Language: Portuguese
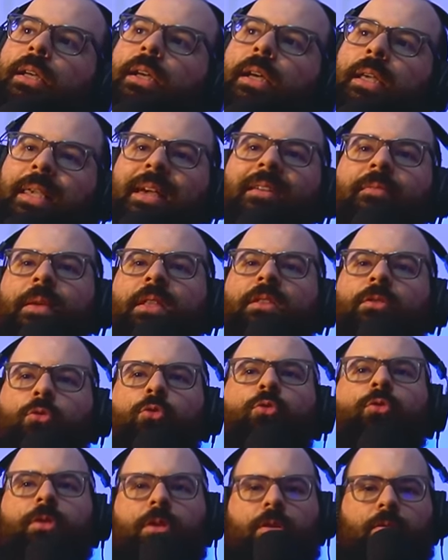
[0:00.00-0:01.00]
realmente
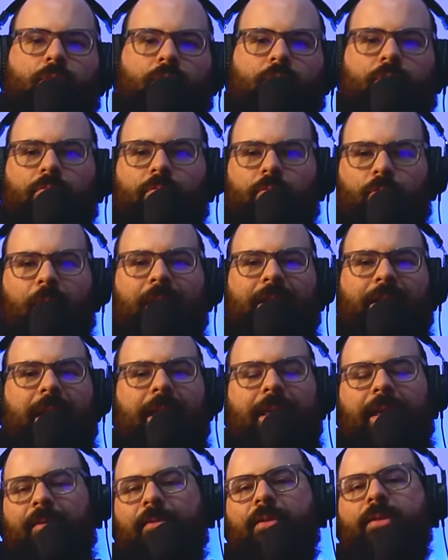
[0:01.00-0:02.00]
únicos. Eu acho que
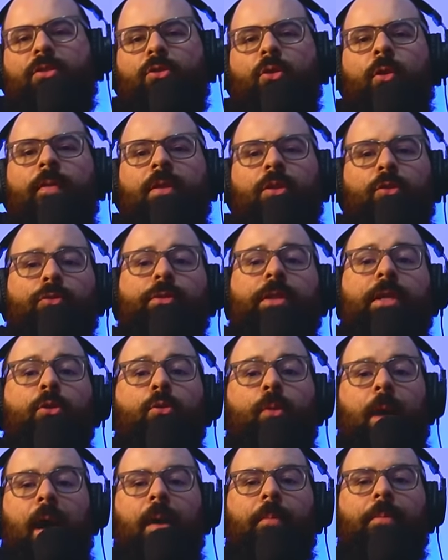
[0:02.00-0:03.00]
aquela senhora não tem
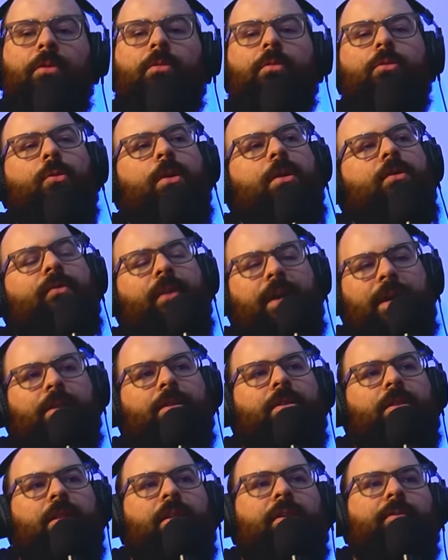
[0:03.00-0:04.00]
o hábito, quando vai
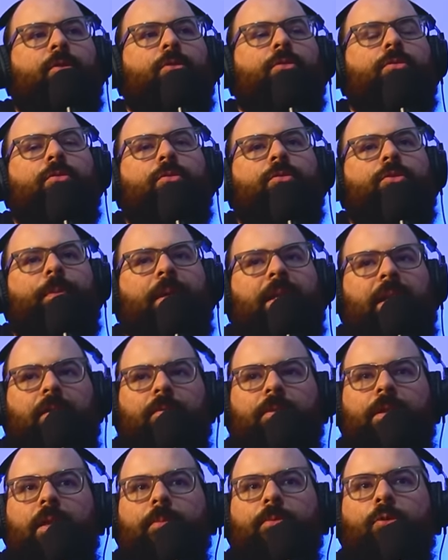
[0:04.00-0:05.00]
assistir a um
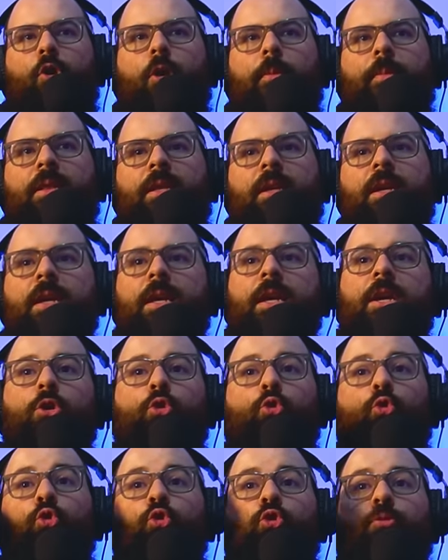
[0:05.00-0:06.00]
espetáculo de stand-up comedy,
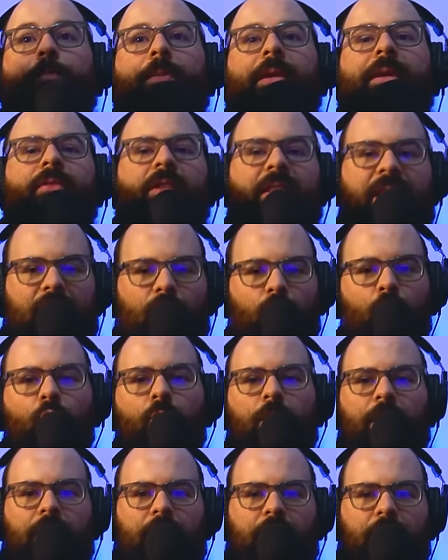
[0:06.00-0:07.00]
cuspir na
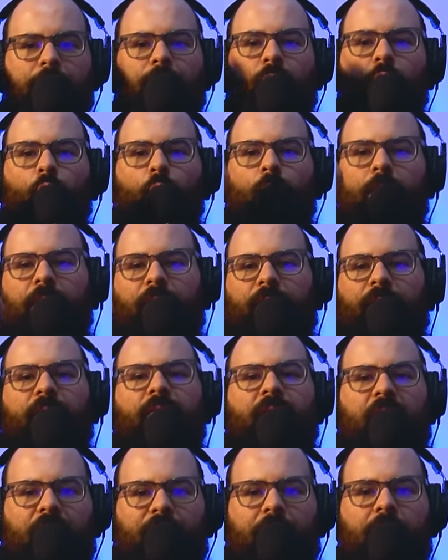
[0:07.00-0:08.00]
nuca da pessoa da
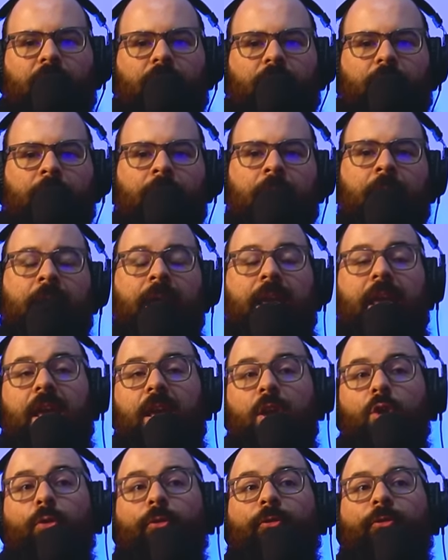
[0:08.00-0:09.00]
fila à frente.
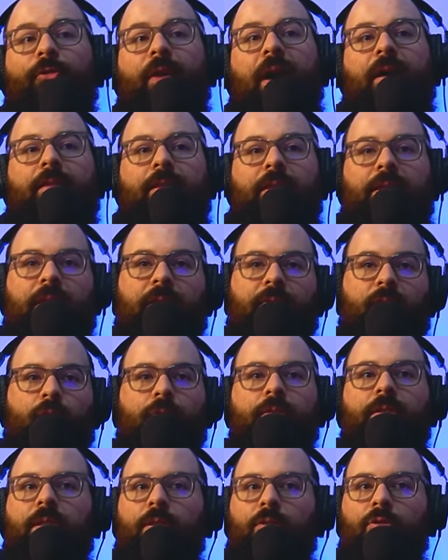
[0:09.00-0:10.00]
E o facto disso ter
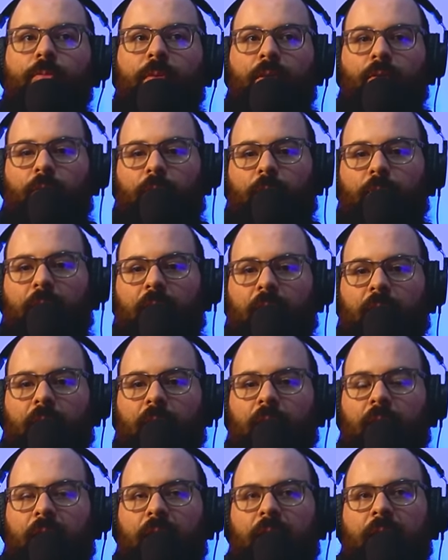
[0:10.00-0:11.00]
acontecido numa noite
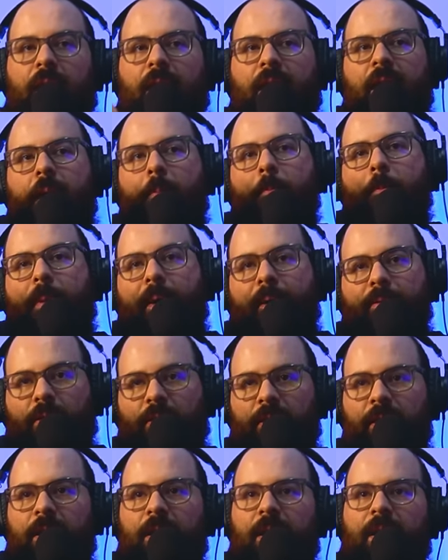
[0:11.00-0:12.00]
minha, e, e em
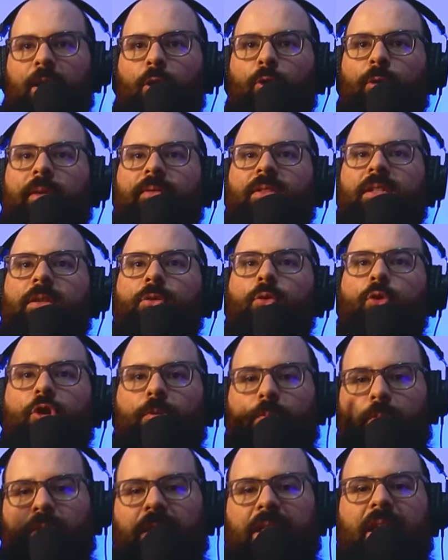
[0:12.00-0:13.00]
parte eu ter sido o
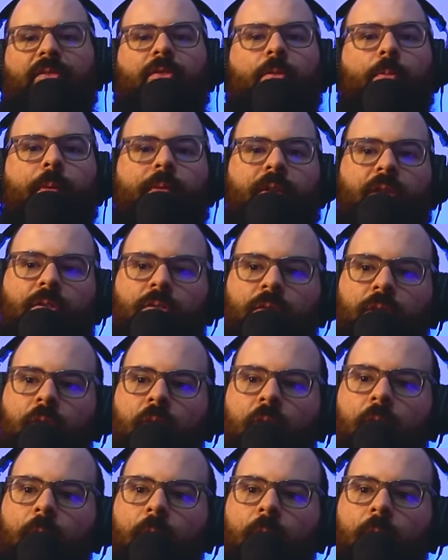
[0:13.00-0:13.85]
responsável por isso,